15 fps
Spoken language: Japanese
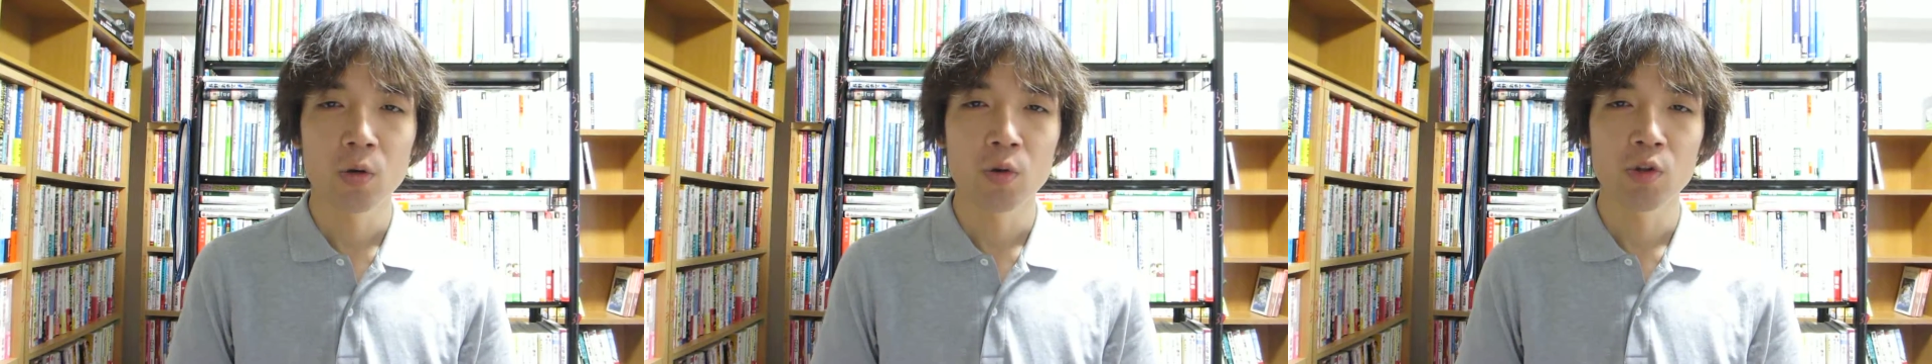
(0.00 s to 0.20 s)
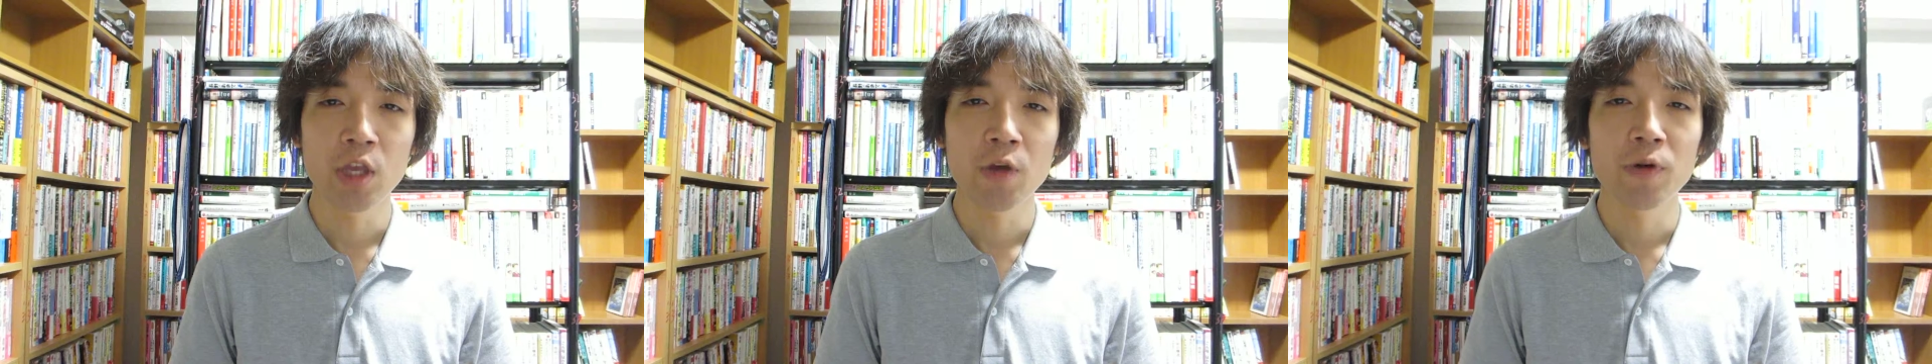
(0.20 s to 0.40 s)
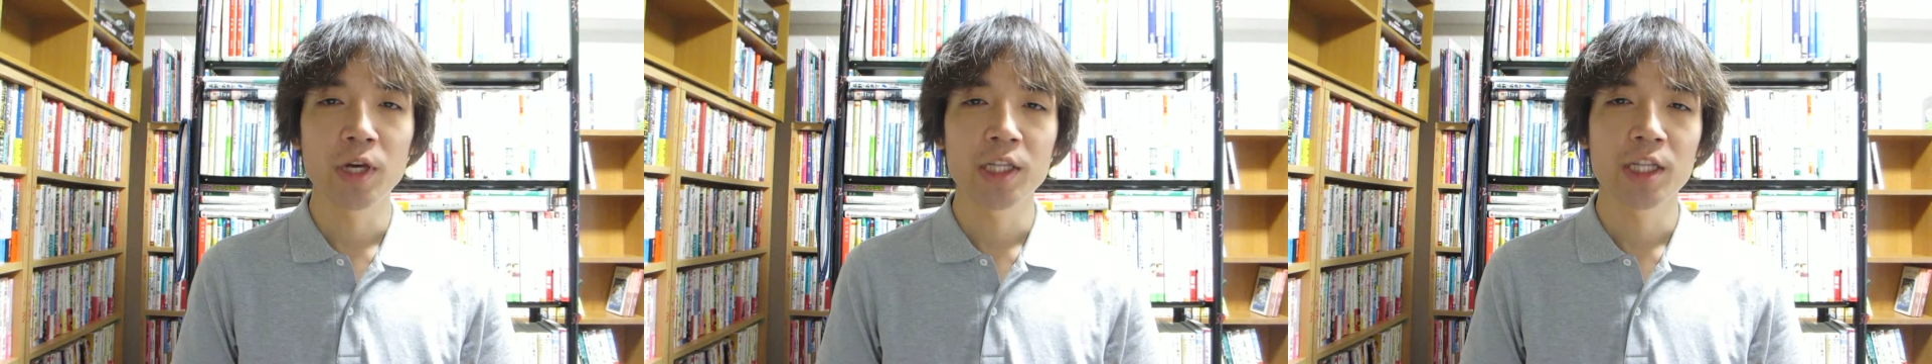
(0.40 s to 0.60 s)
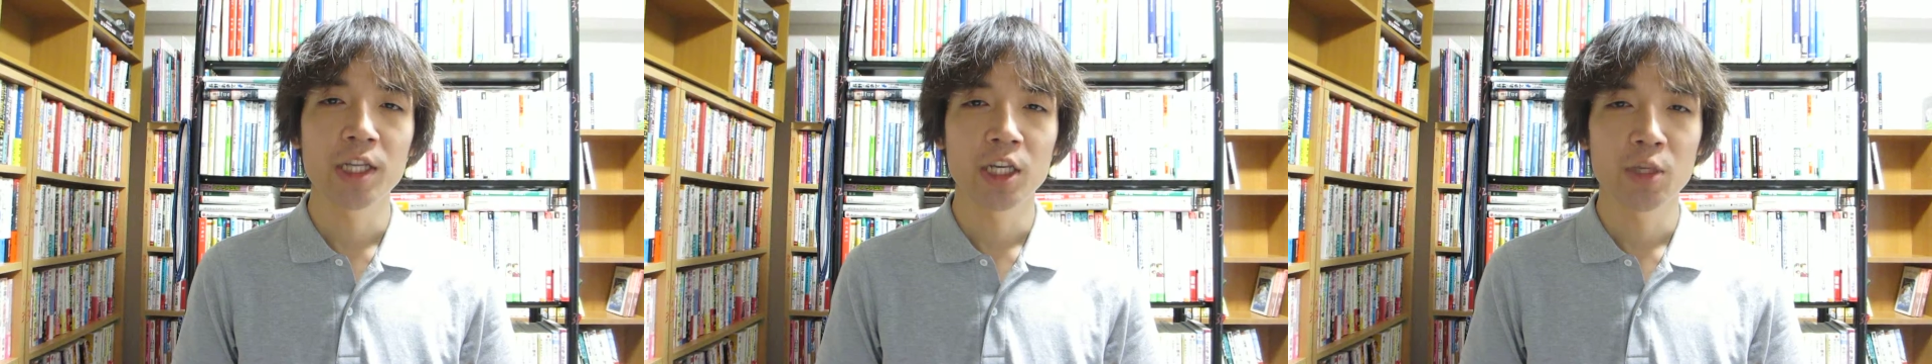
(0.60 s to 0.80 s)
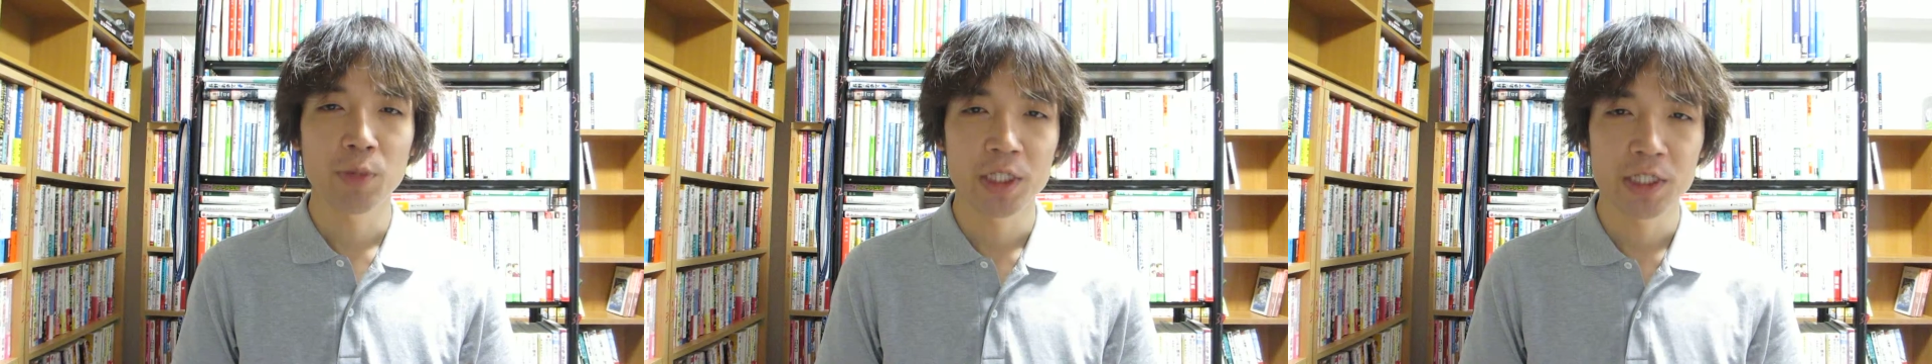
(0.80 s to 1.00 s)
お電話いた
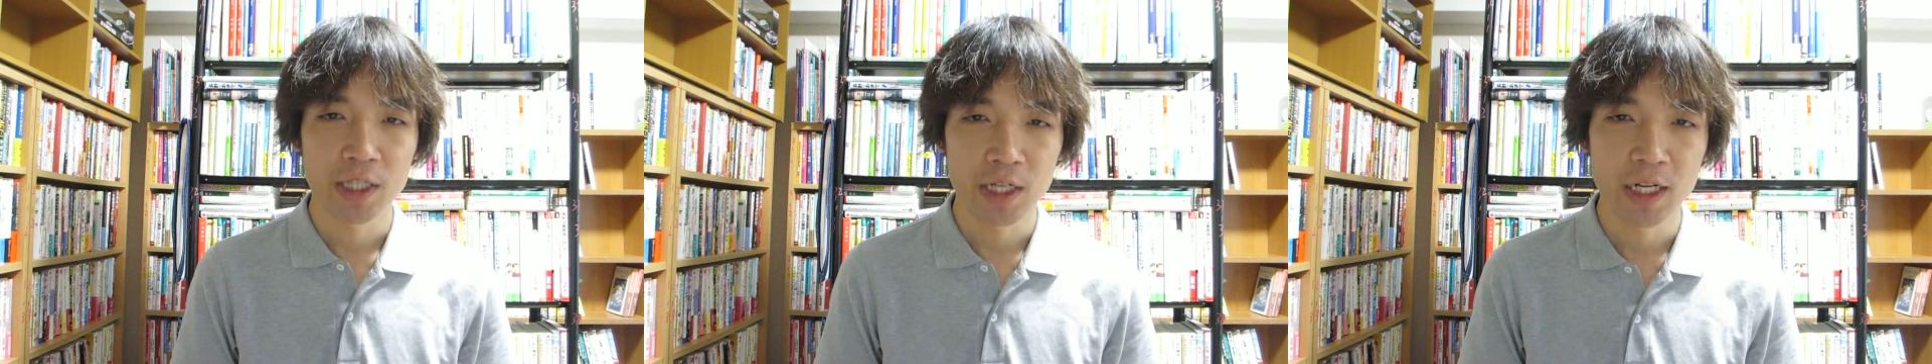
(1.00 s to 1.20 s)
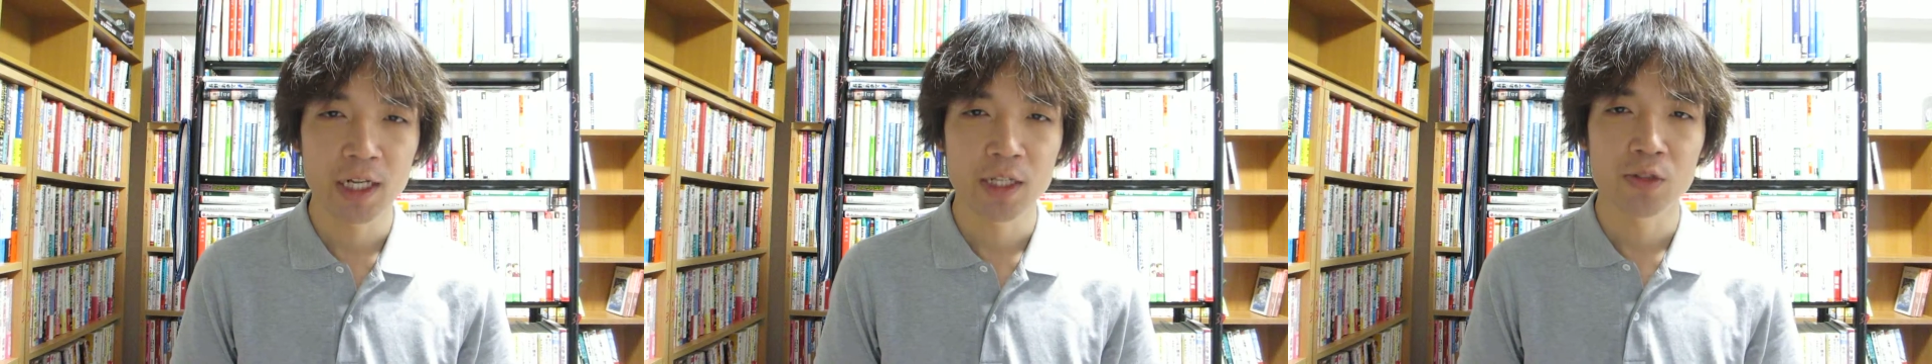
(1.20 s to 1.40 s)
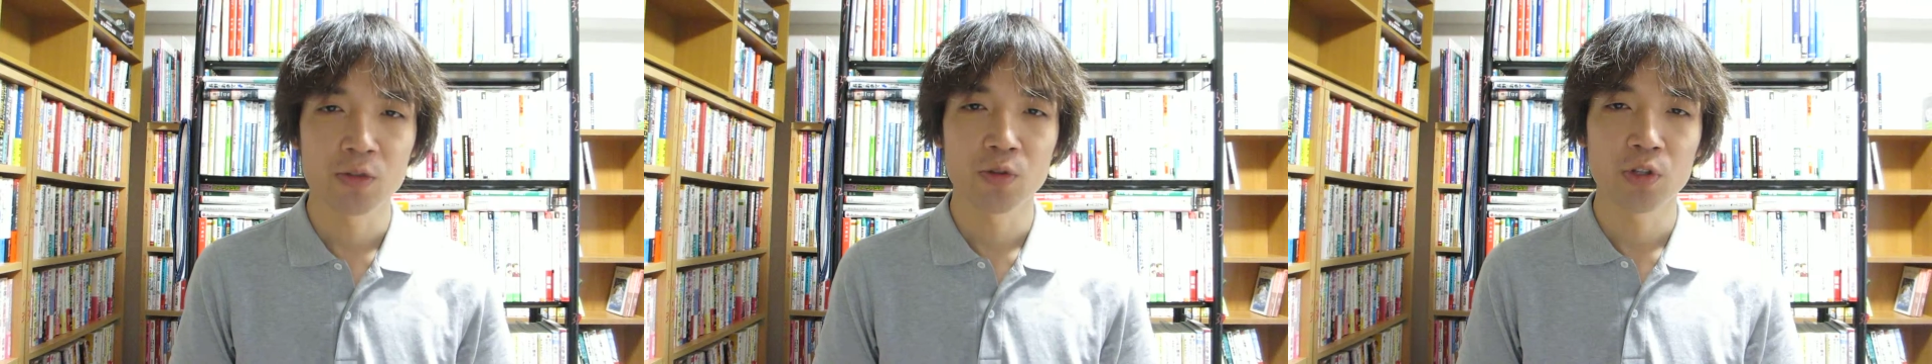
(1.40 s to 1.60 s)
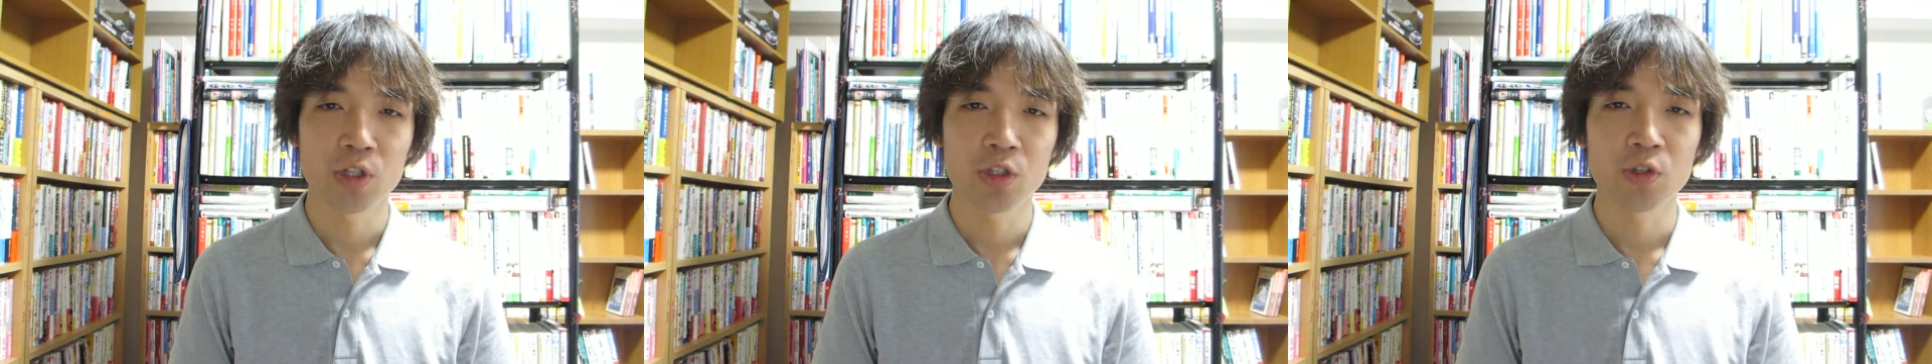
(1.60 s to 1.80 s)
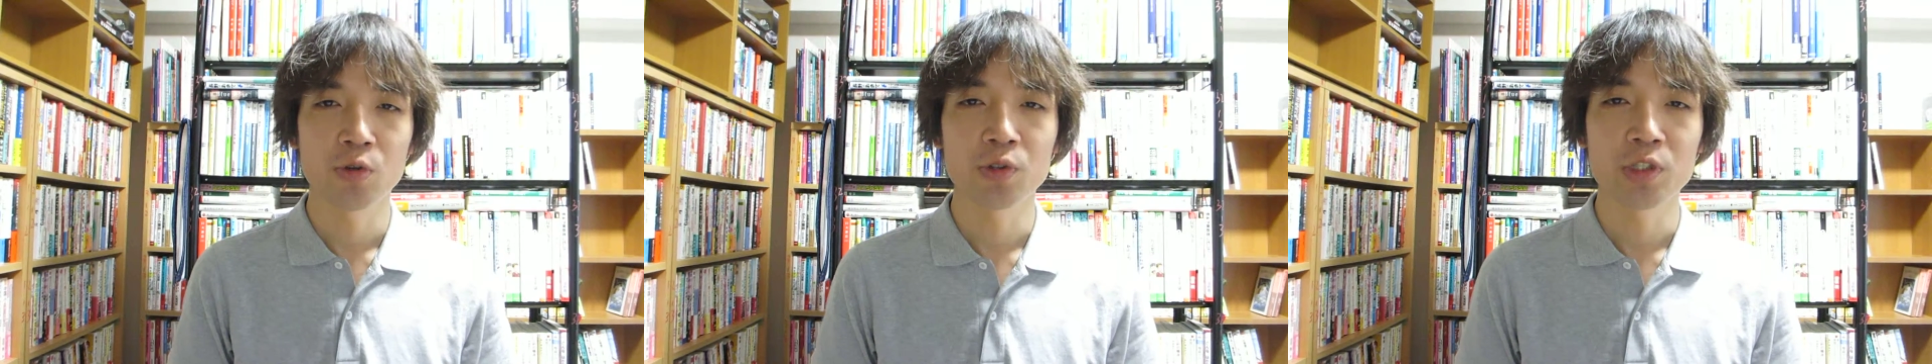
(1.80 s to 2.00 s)
だきましたらその
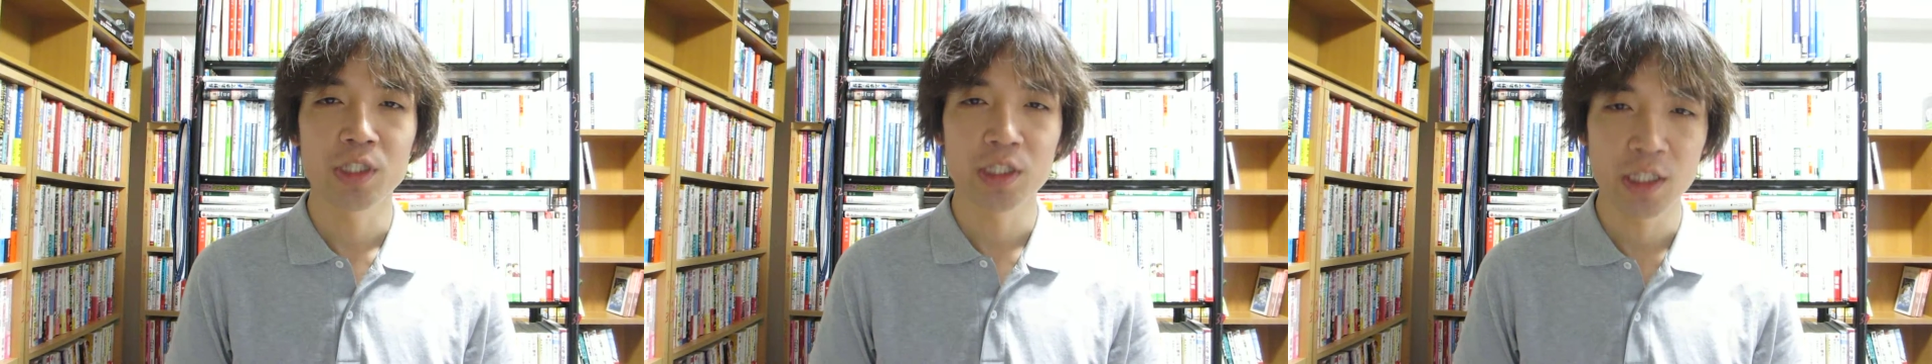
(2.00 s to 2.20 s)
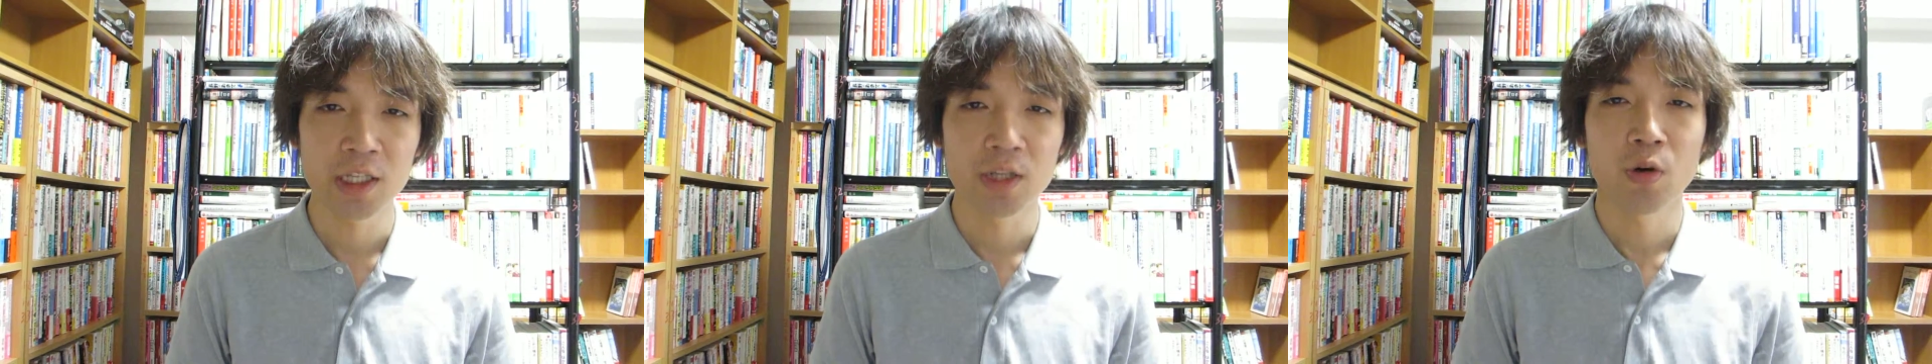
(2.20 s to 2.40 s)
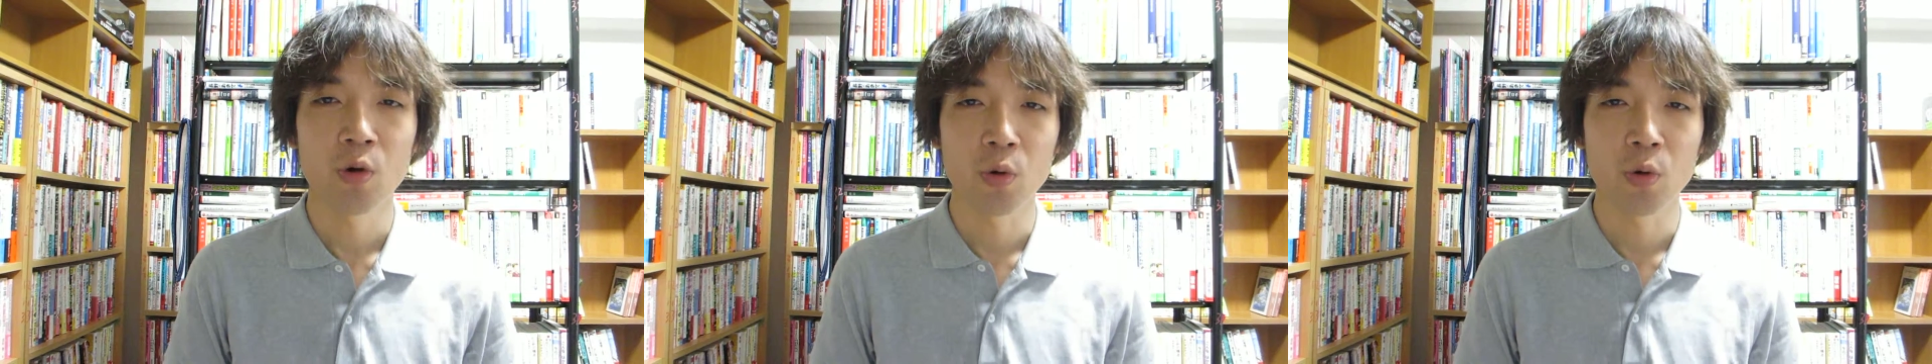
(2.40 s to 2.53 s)
日のうちに